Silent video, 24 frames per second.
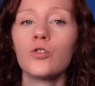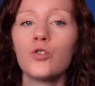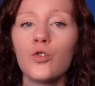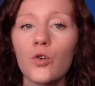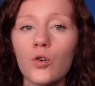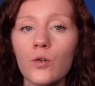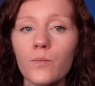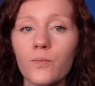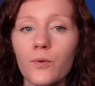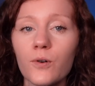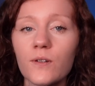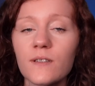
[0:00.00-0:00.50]

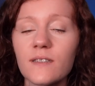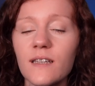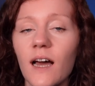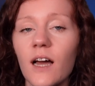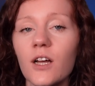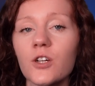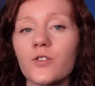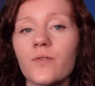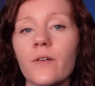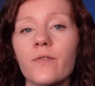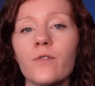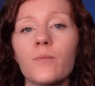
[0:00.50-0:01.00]
Donc pour ça,
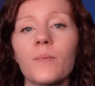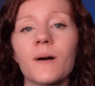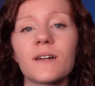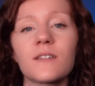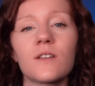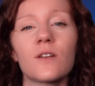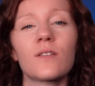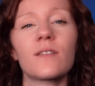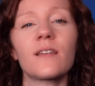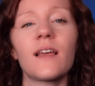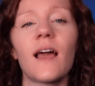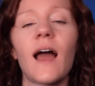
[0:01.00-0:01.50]
je vais vous
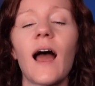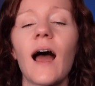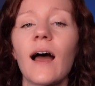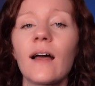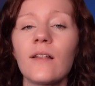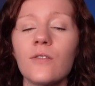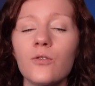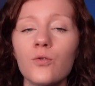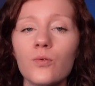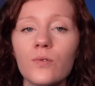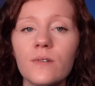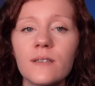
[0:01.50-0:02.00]
présenter
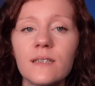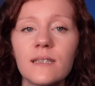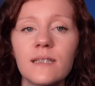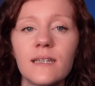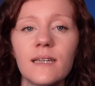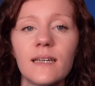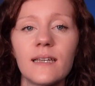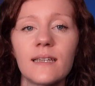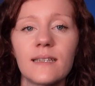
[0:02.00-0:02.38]
un outil